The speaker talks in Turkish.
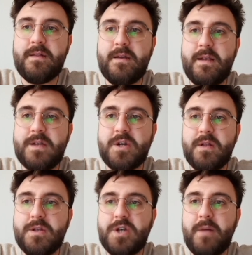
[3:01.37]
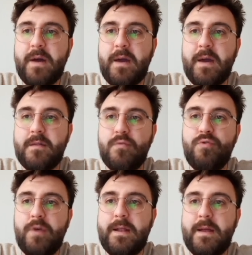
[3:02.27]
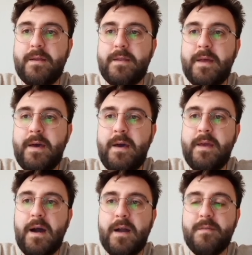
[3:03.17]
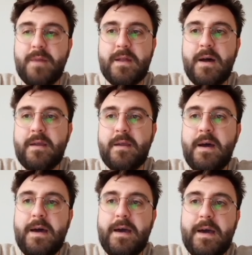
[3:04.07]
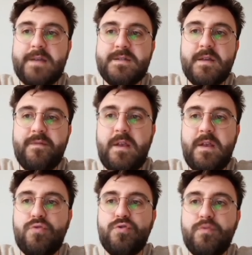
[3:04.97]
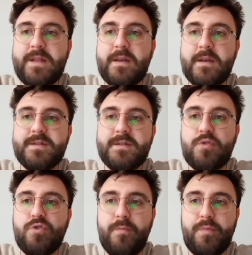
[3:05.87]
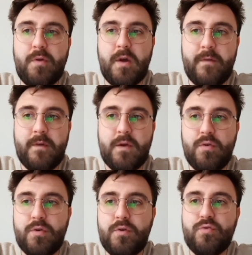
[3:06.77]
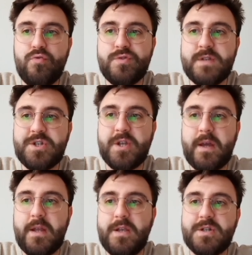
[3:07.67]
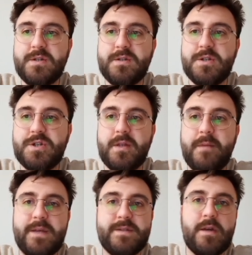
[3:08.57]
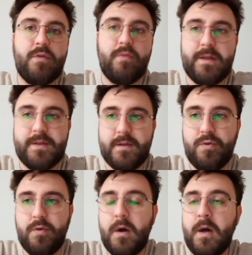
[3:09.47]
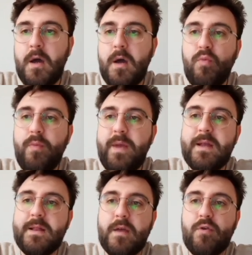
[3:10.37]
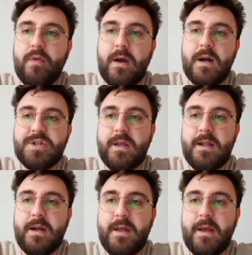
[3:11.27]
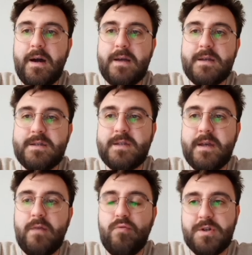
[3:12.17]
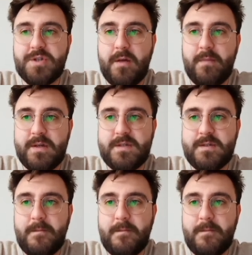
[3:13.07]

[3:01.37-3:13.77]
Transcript: ile çalışamayan üyelerine yardım eder. Esnaf ile hükümet arasında köprü görevi görür. Usta çırak ilişkisi içinde meslek öğretir diyor. Bu bilgilere göre aşağıdakilerden hangisine ulaşılamaz?